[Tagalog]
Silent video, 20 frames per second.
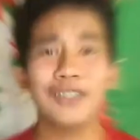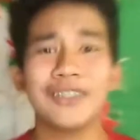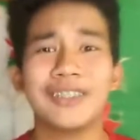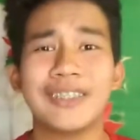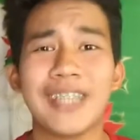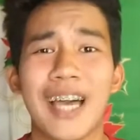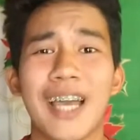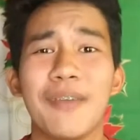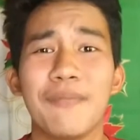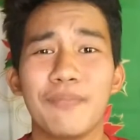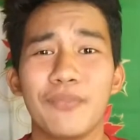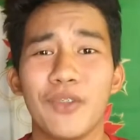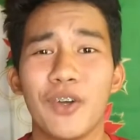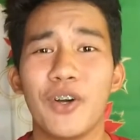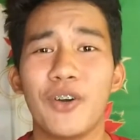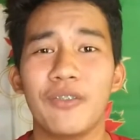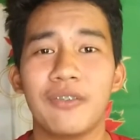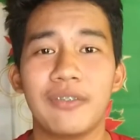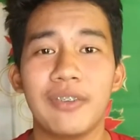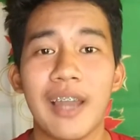Long time
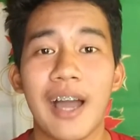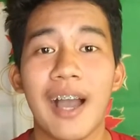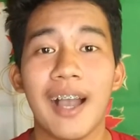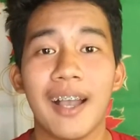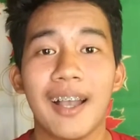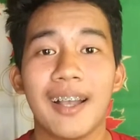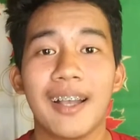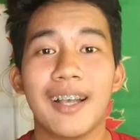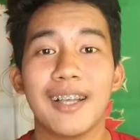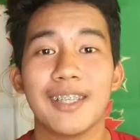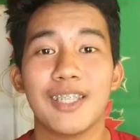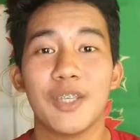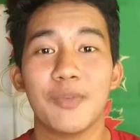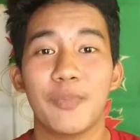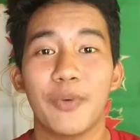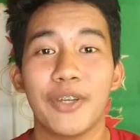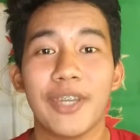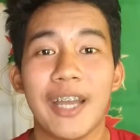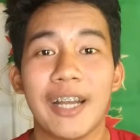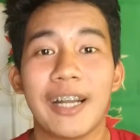no vlog kasi
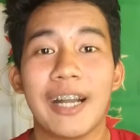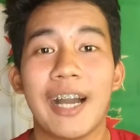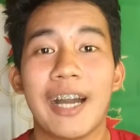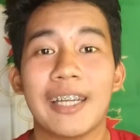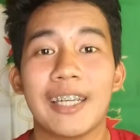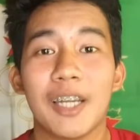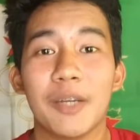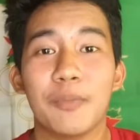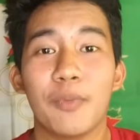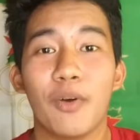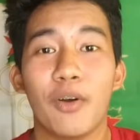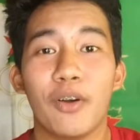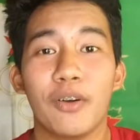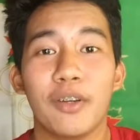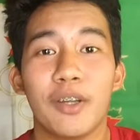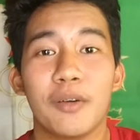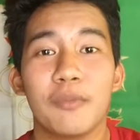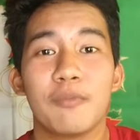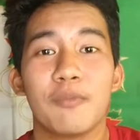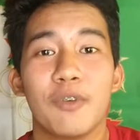po nag-aaral po ako
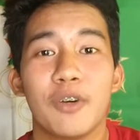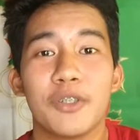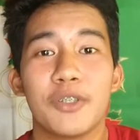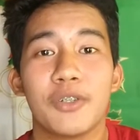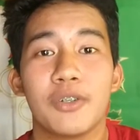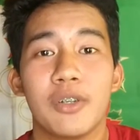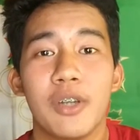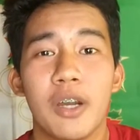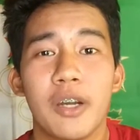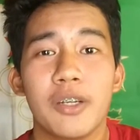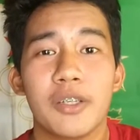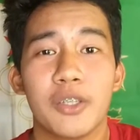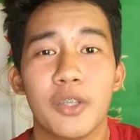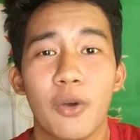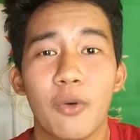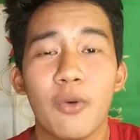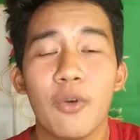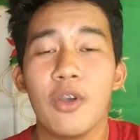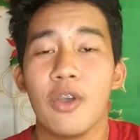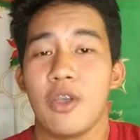ng modular
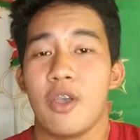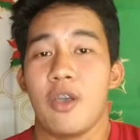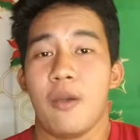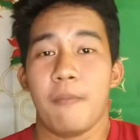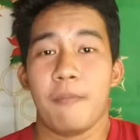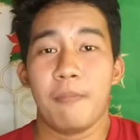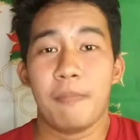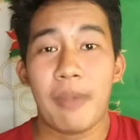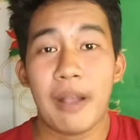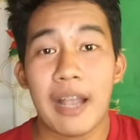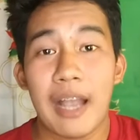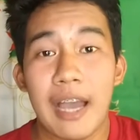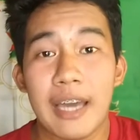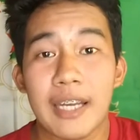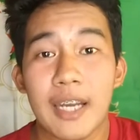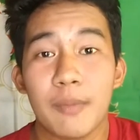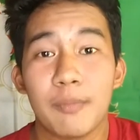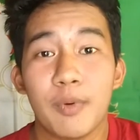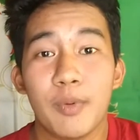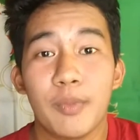so
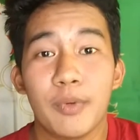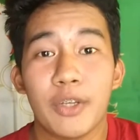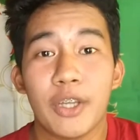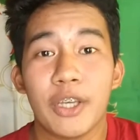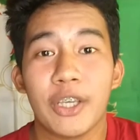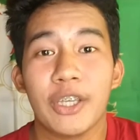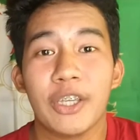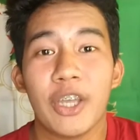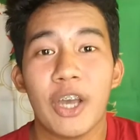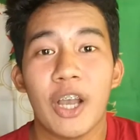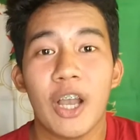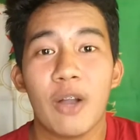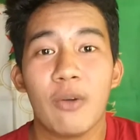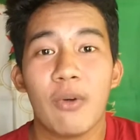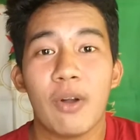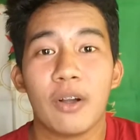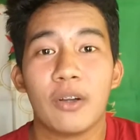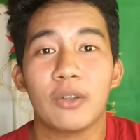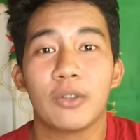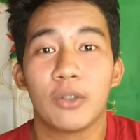pag-aaral po muna yung
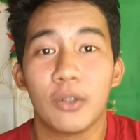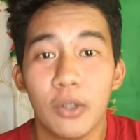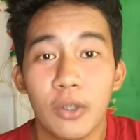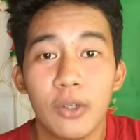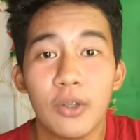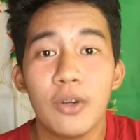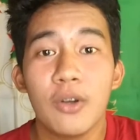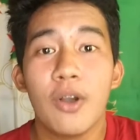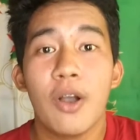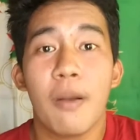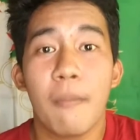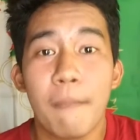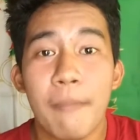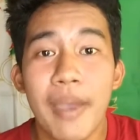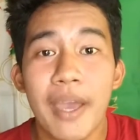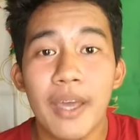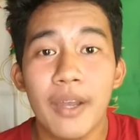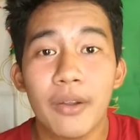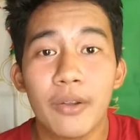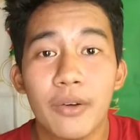ginagawa ko
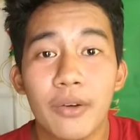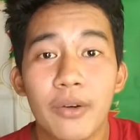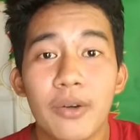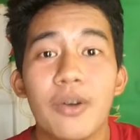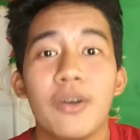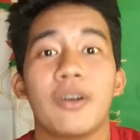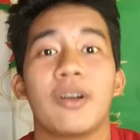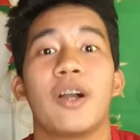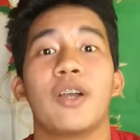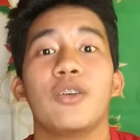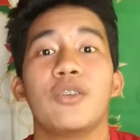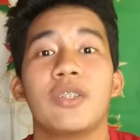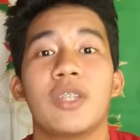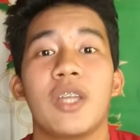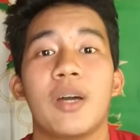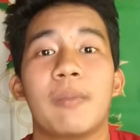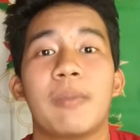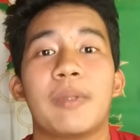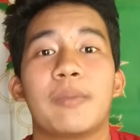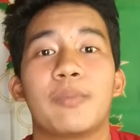pero, ngayon
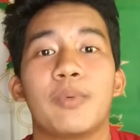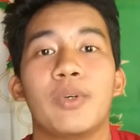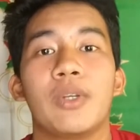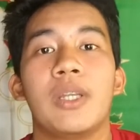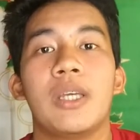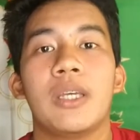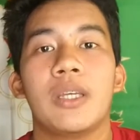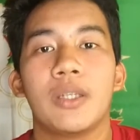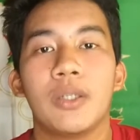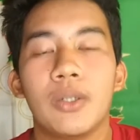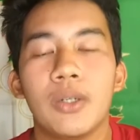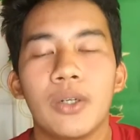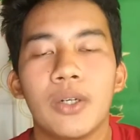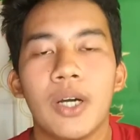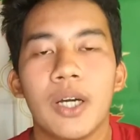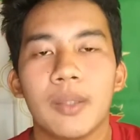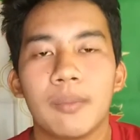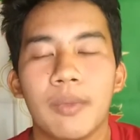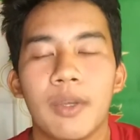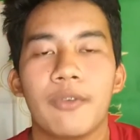naman po linggo
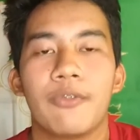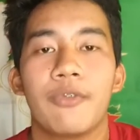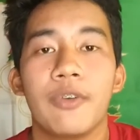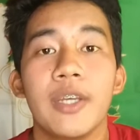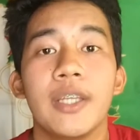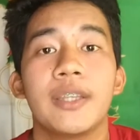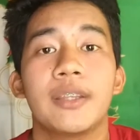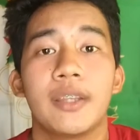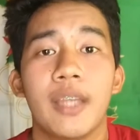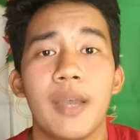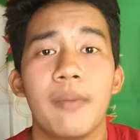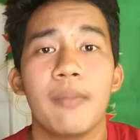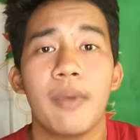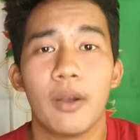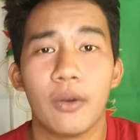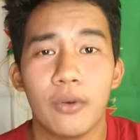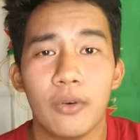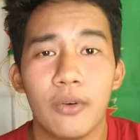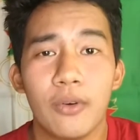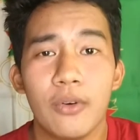at may free time
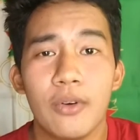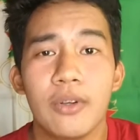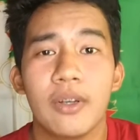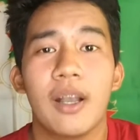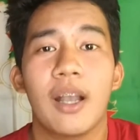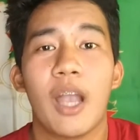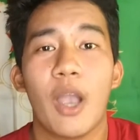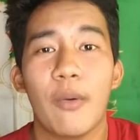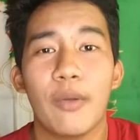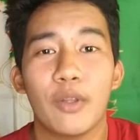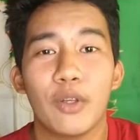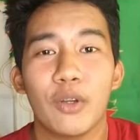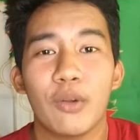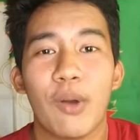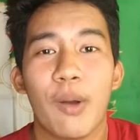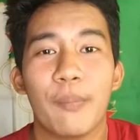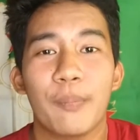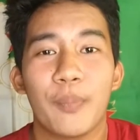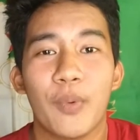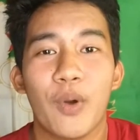ako, gagawin ko
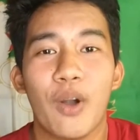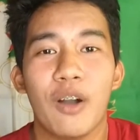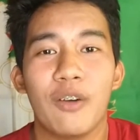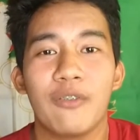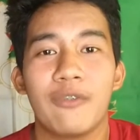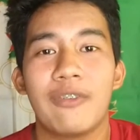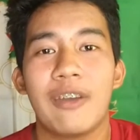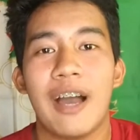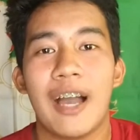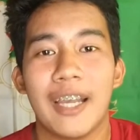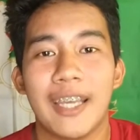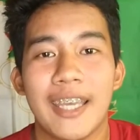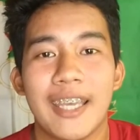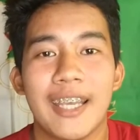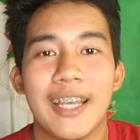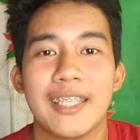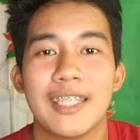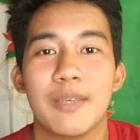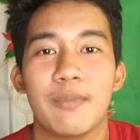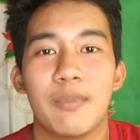naman po ang
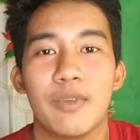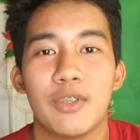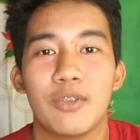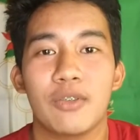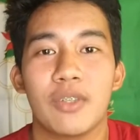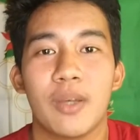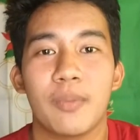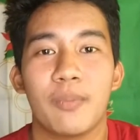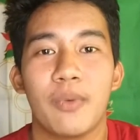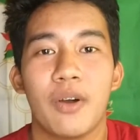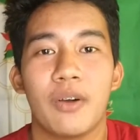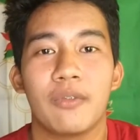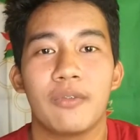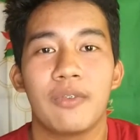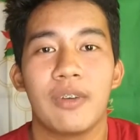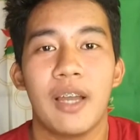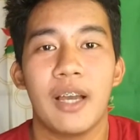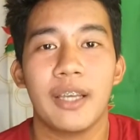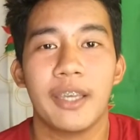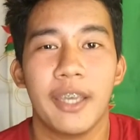vlogging kasi miss ko na po ang
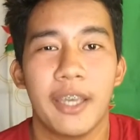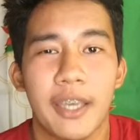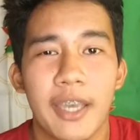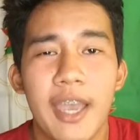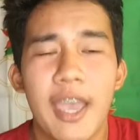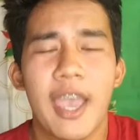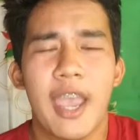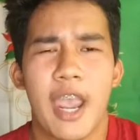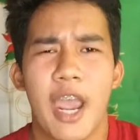vlogging.